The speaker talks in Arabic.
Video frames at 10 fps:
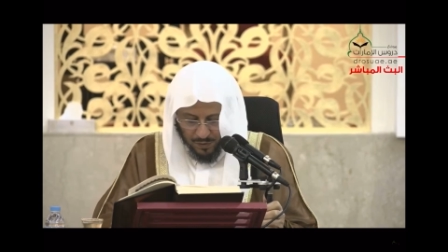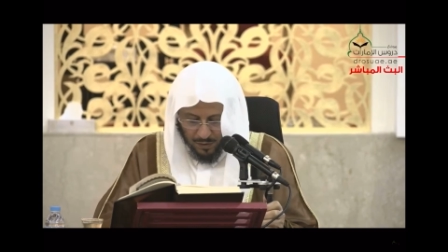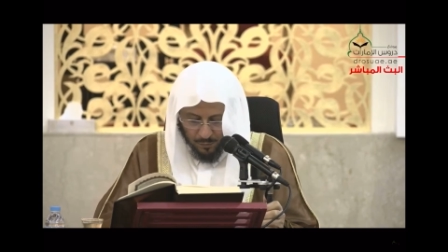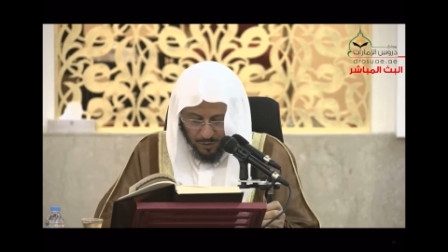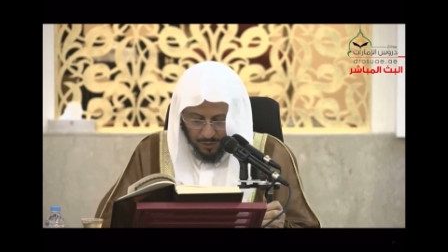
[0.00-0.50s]

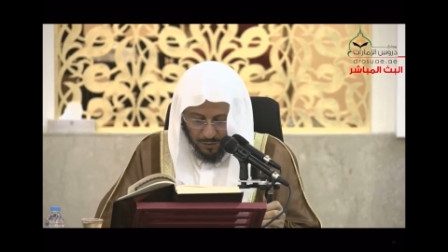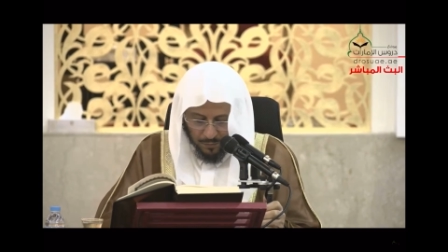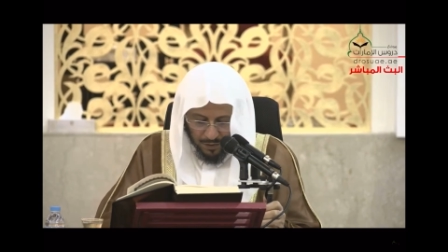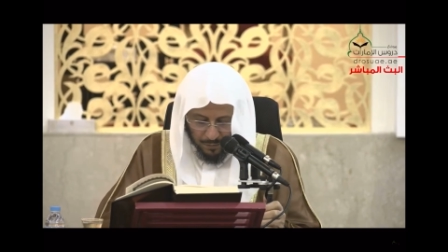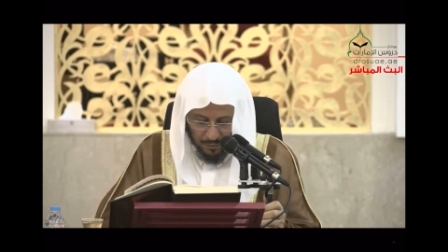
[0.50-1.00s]
السلام
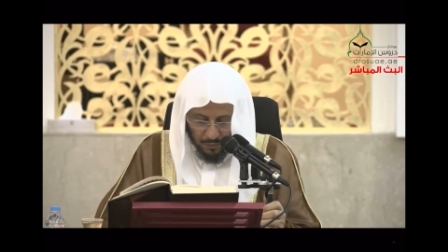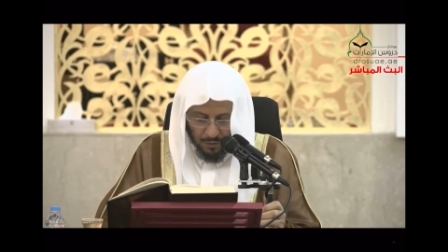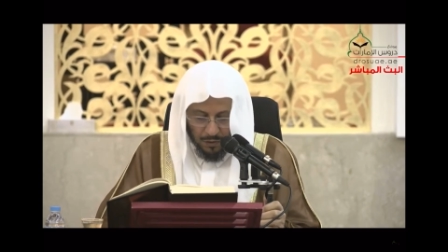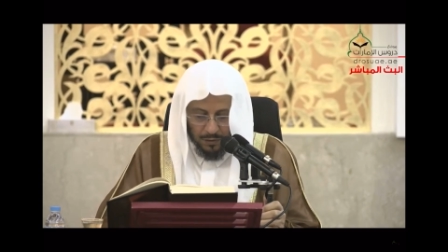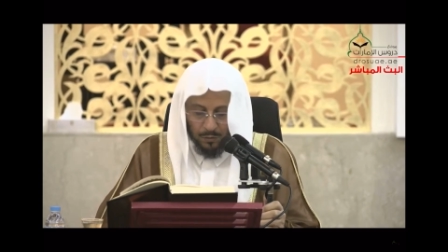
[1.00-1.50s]
عليكم ورحمة
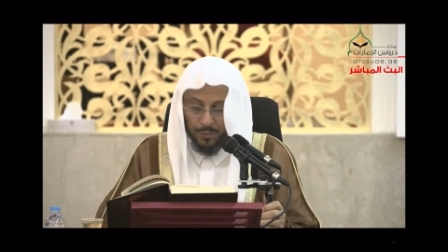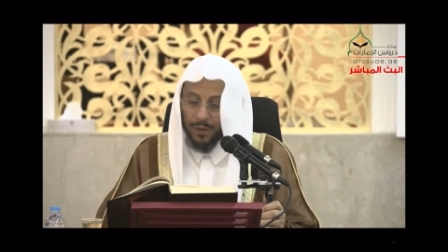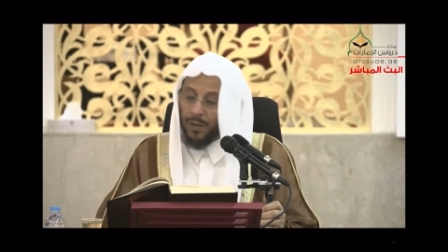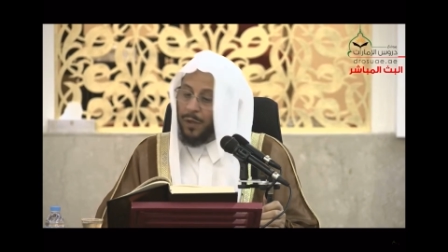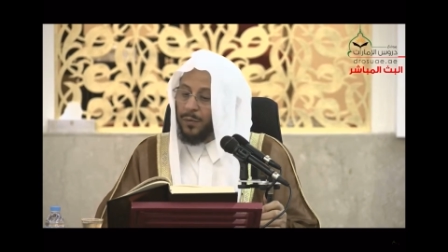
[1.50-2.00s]
الله
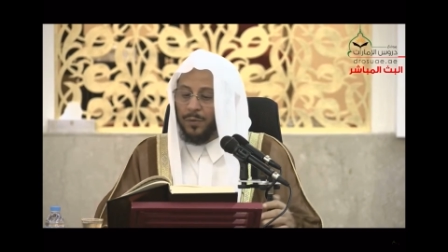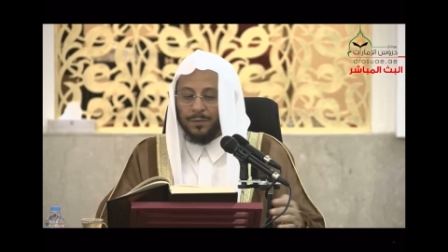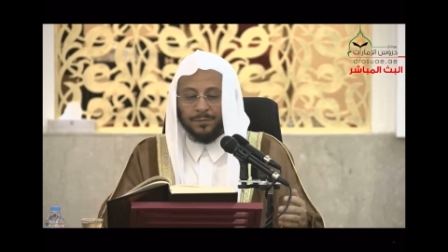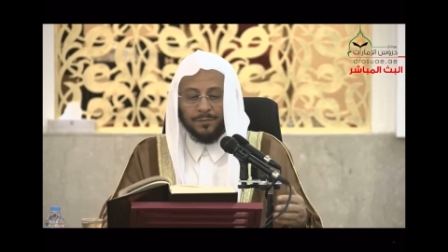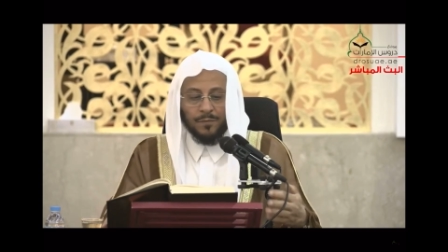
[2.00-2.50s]
وبركاته
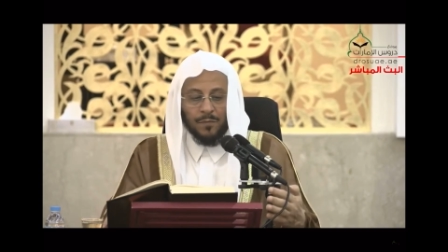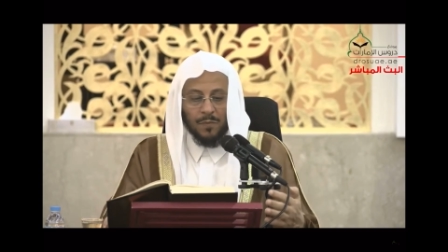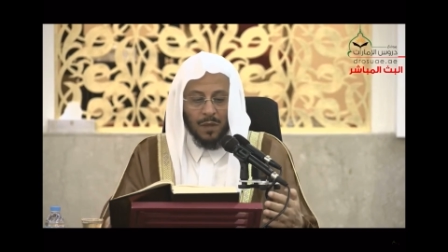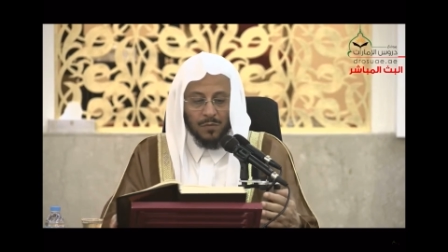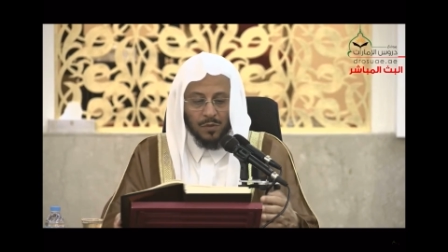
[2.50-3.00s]

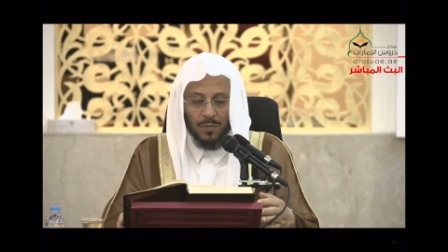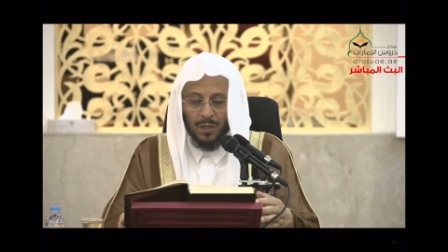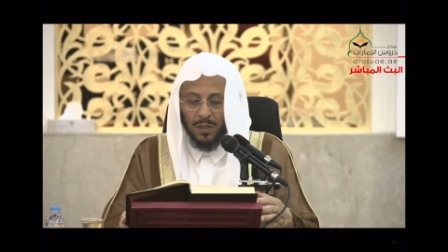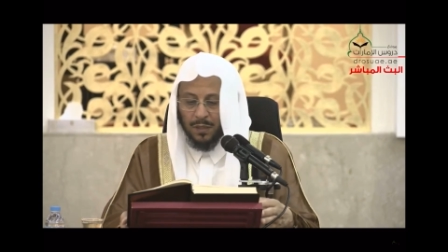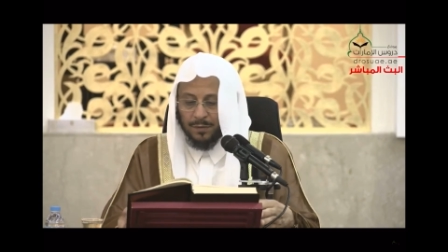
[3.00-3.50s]
بسم
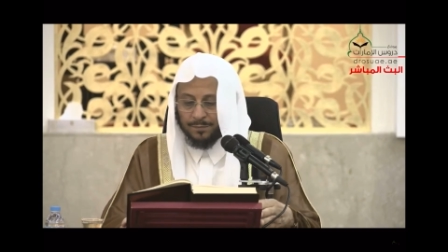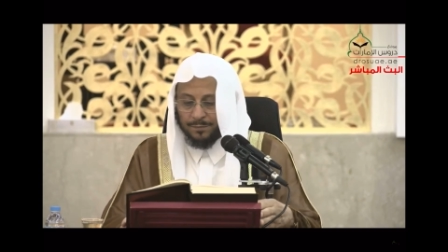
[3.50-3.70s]
الله